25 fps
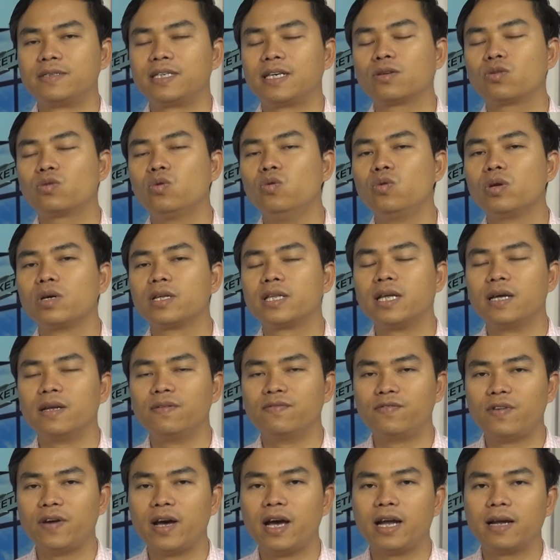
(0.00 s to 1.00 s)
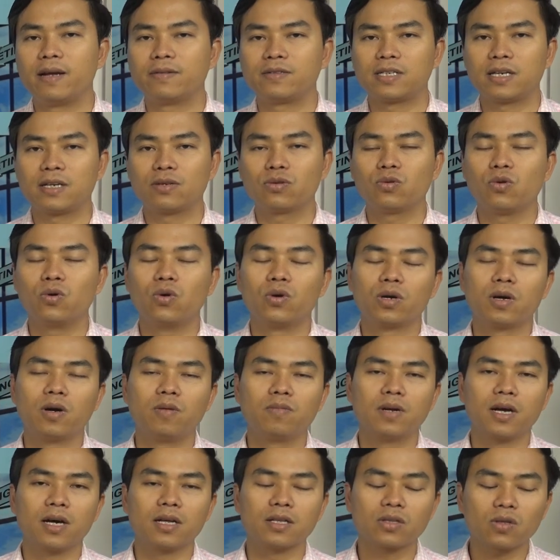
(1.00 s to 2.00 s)
sao thu được tiền về làm sao thu hồi
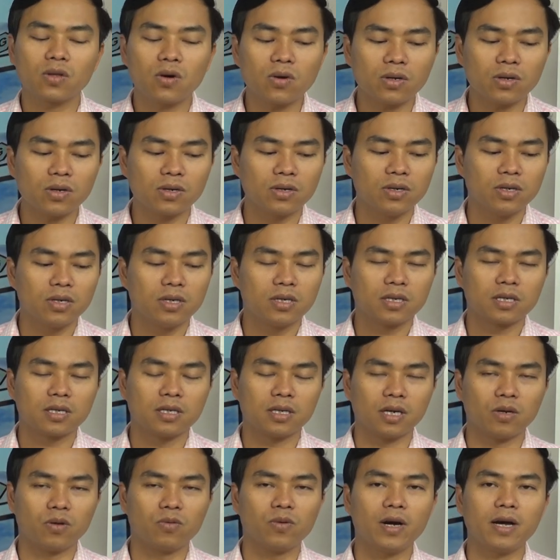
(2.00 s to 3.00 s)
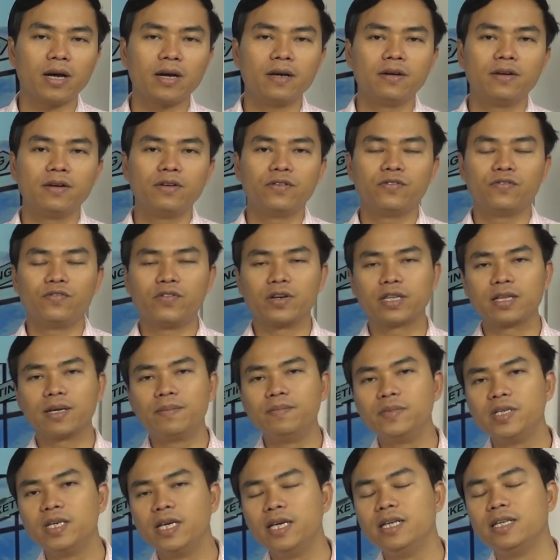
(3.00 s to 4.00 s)
công nợ tốt đúng không ạ về
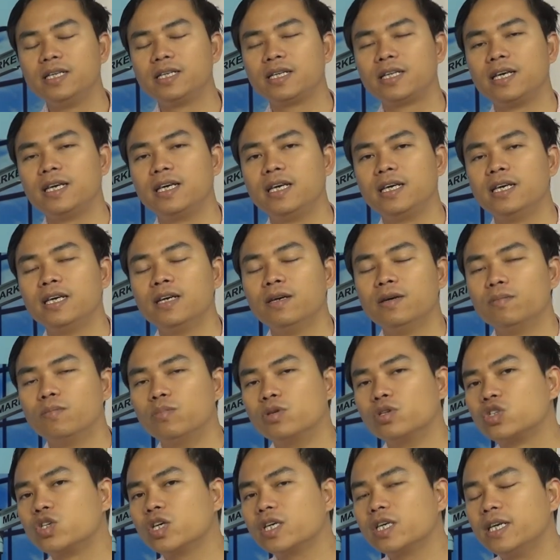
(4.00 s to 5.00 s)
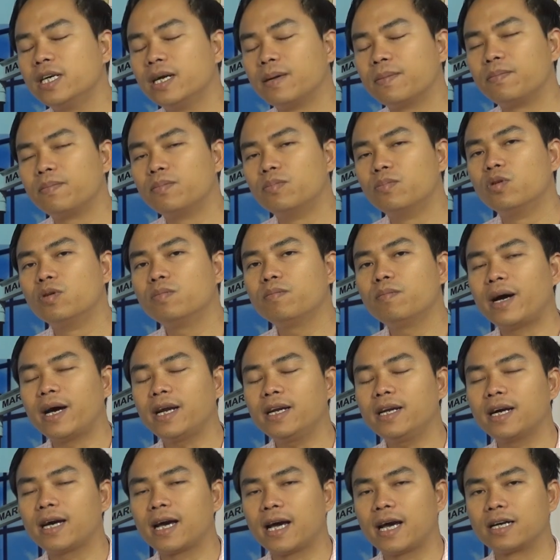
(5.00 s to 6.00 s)
tầm nhìn thì một doanh nghiệp muốn
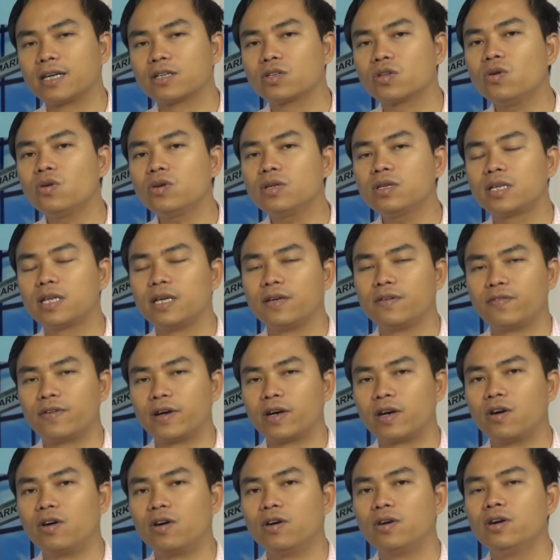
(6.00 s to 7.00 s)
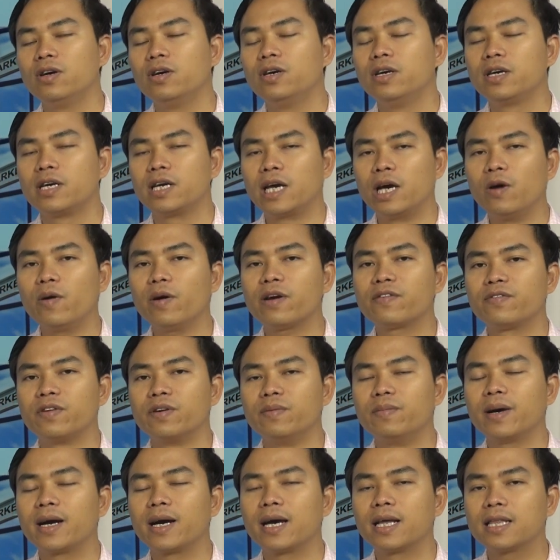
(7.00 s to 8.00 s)
bán được hàng tốt thì phải có kế hoạch về
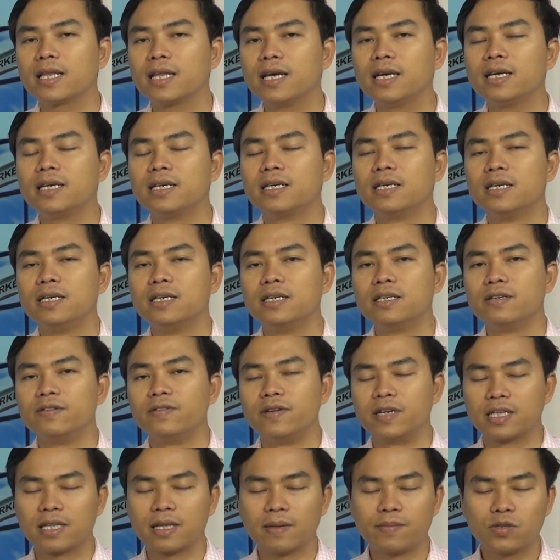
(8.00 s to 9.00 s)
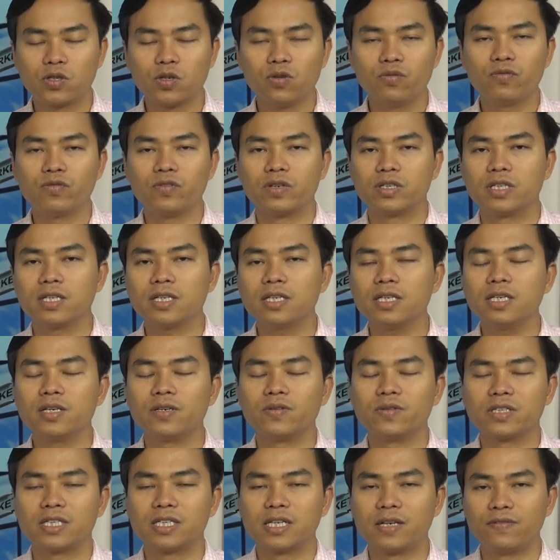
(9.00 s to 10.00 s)
marketing và tập trung vào chất lượng
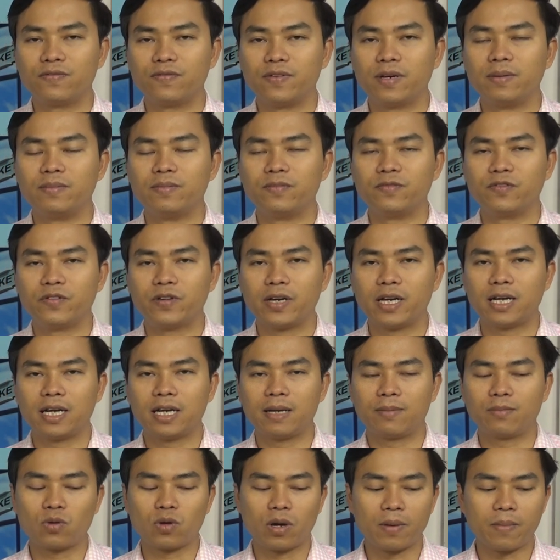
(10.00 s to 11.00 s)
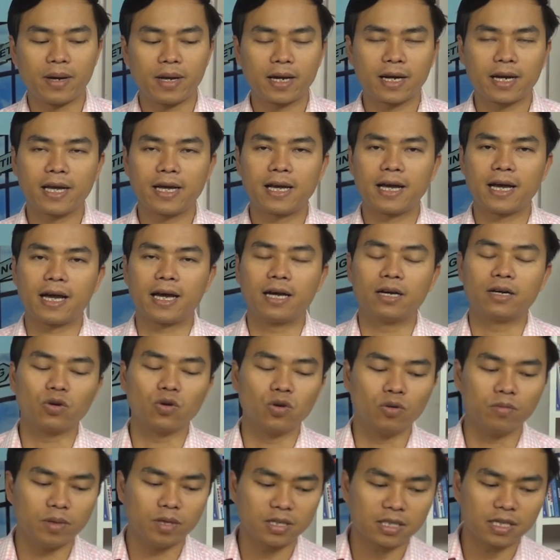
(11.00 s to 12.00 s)
của sản phẩm và làm thỏa mãn khách hàng
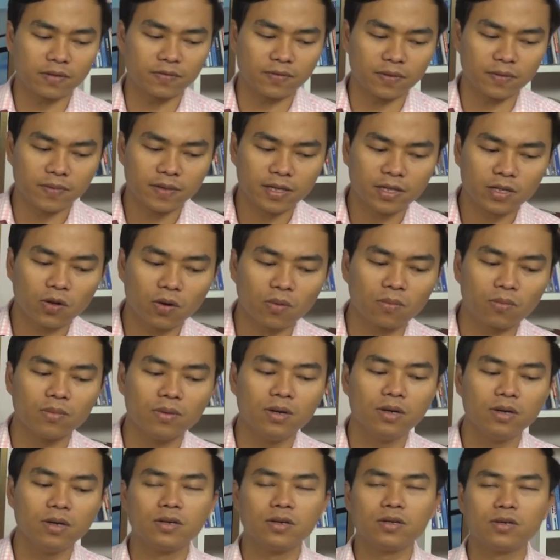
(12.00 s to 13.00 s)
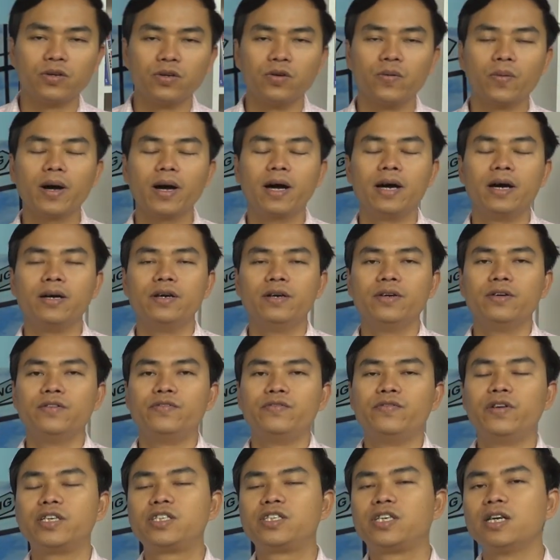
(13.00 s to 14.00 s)
đổi mới sản phẩm liên tục đúng không ạ
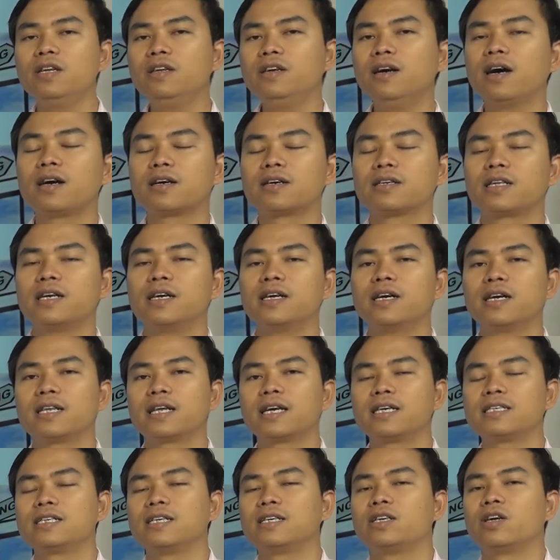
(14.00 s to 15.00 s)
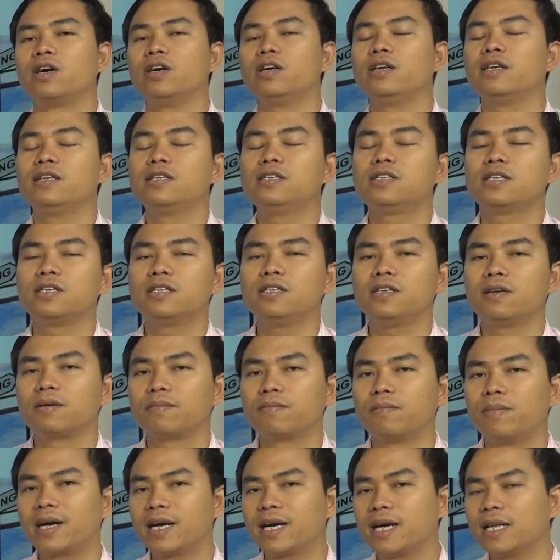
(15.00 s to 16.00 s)
về chiến lược thì người ta sẽ nói đến chiến
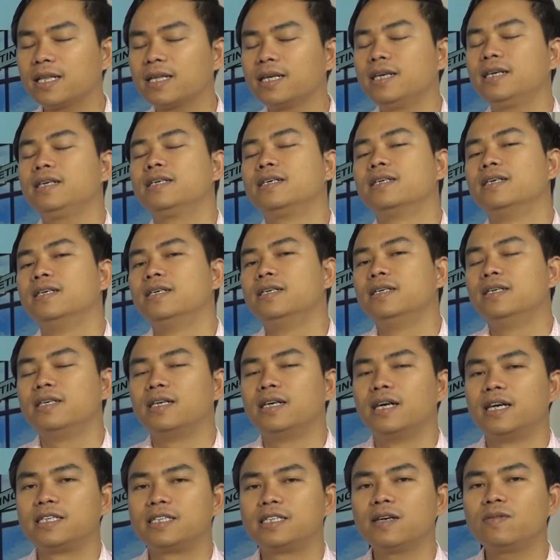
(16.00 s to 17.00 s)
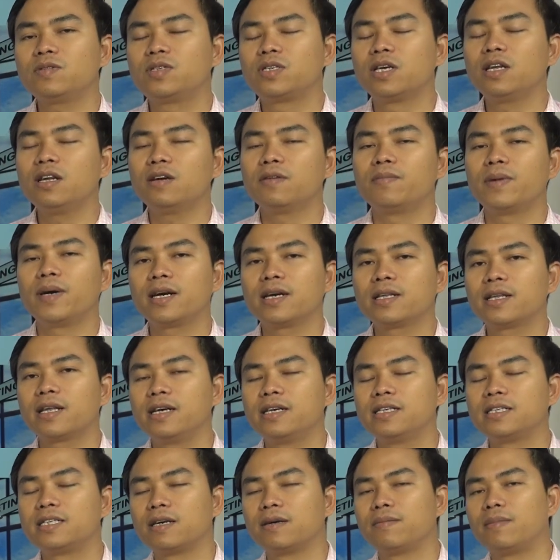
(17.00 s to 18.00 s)
lược marketing à, trong chiến lược
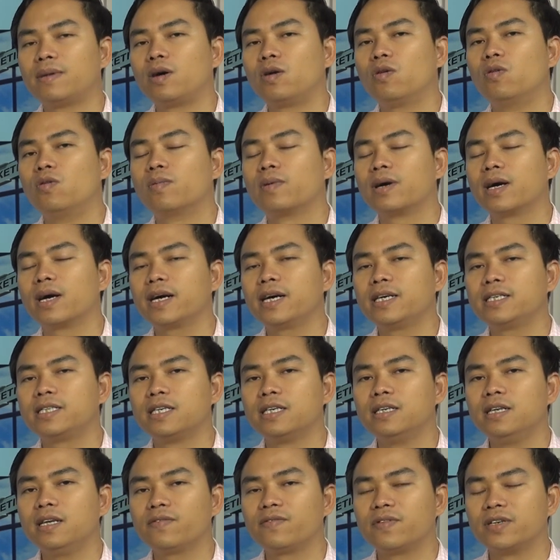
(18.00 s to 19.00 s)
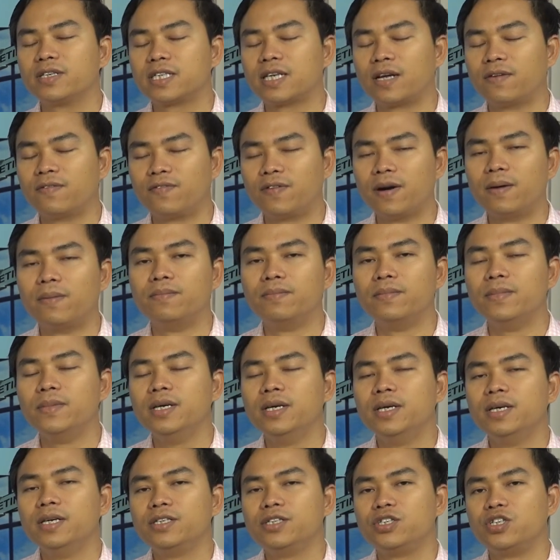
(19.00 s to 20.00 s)
marketing sẽ bao gồm các cái chiến lược về sản phẩm
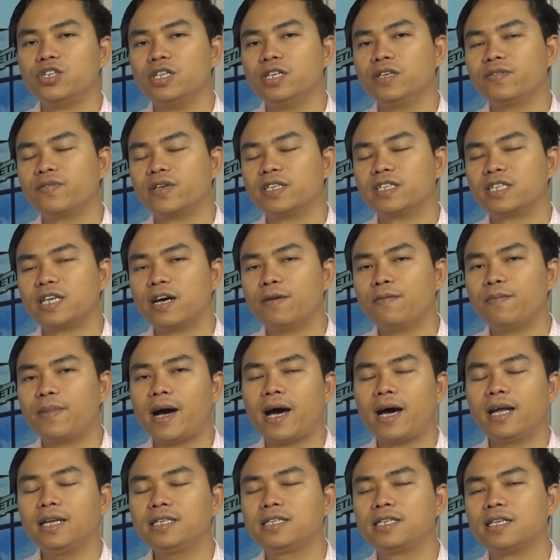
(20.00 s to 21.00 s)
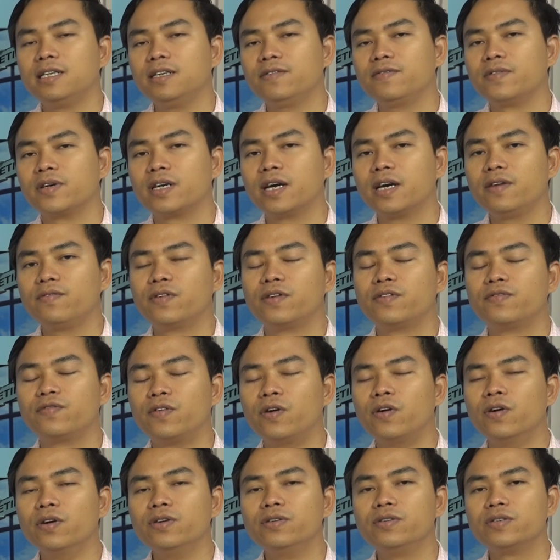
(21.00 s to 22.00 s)
chiến lược về giá bán chiến lược về kênh phân
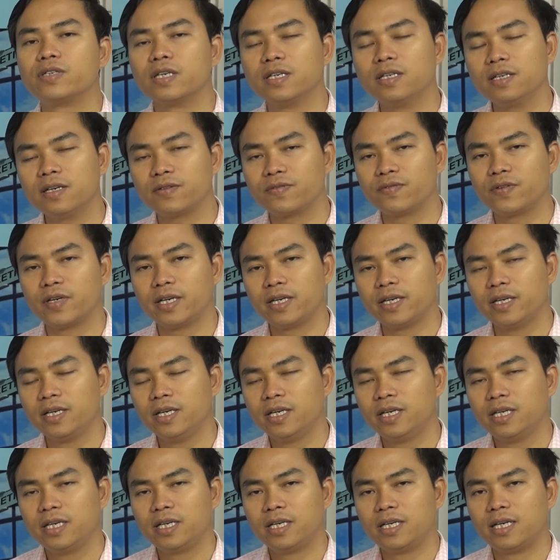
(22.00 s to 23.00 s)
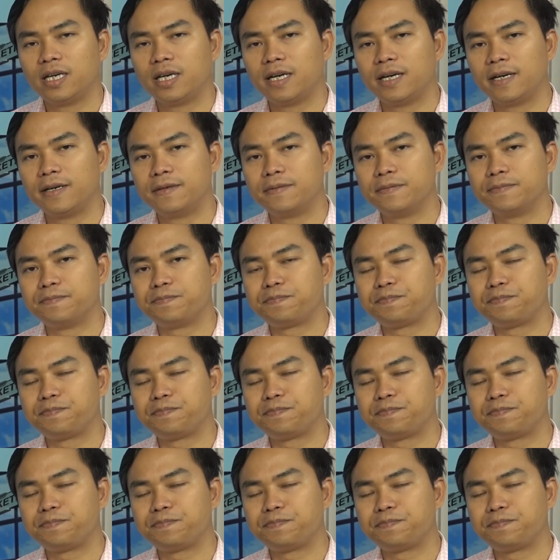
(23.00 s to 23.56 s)
phối chiến lược về à,